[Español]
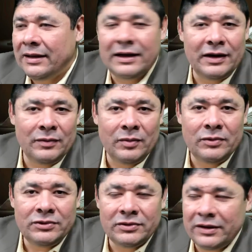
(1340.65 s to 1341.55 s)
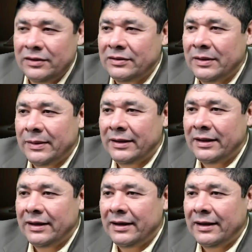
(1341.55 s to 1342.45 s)
Te queremos mucho, que Dios te
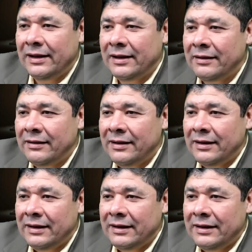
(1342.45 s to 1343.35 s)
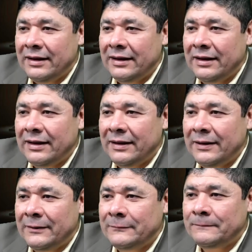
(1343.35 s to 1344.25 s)
bendiga.
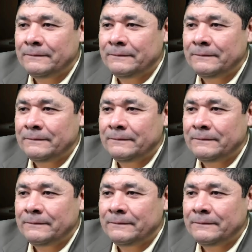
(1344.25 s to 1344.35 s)
Eh,